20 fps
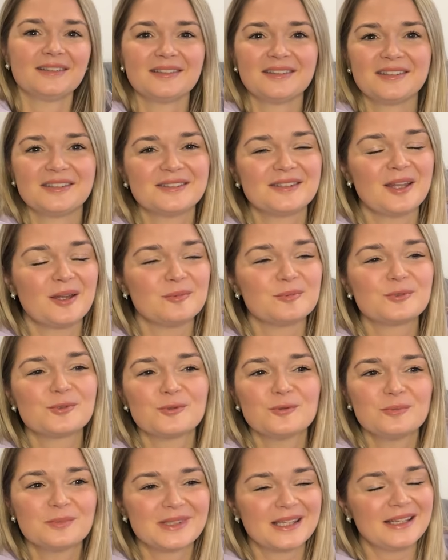Не знаю
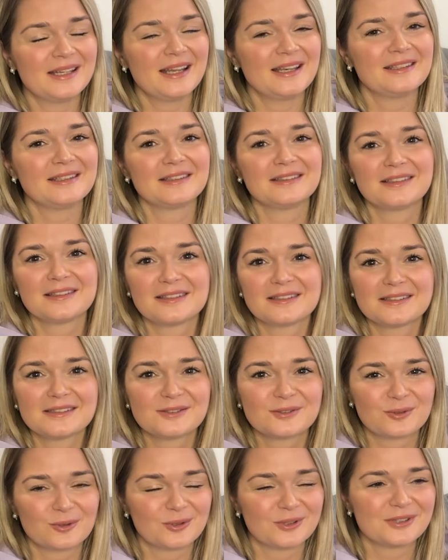почему, мне реально от этой
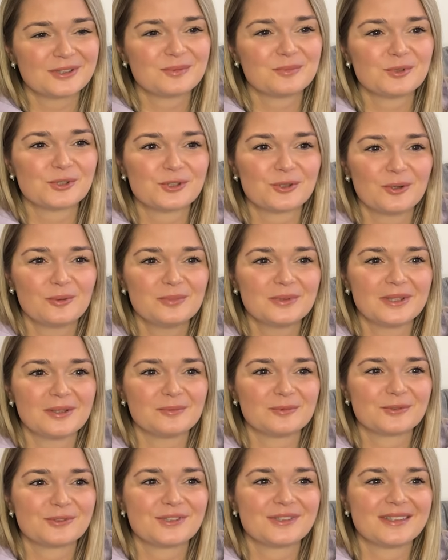истории смешно,
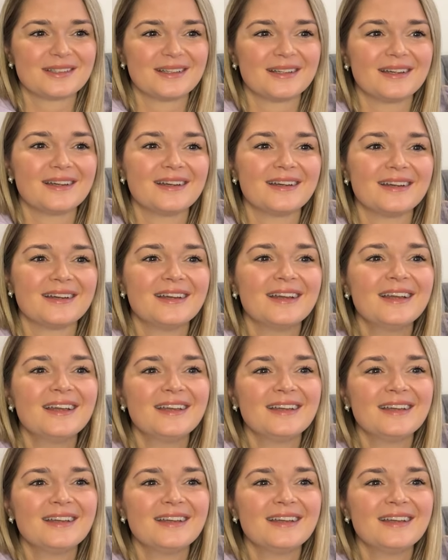потому что